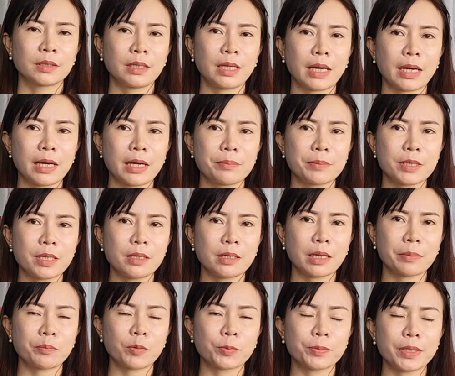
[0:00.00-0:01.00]
dạ em sinh
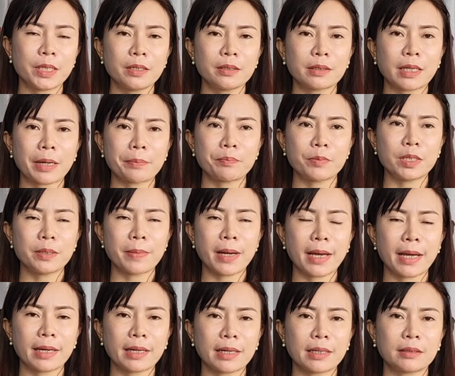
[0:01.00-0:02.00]
năm 1983
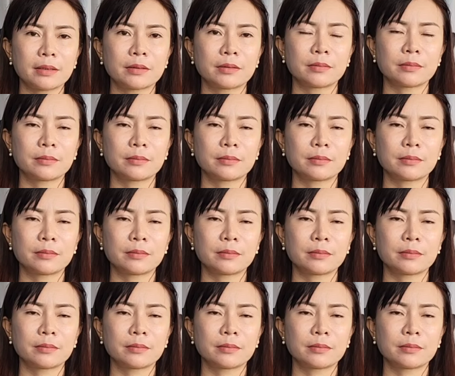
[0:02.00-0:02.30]
anh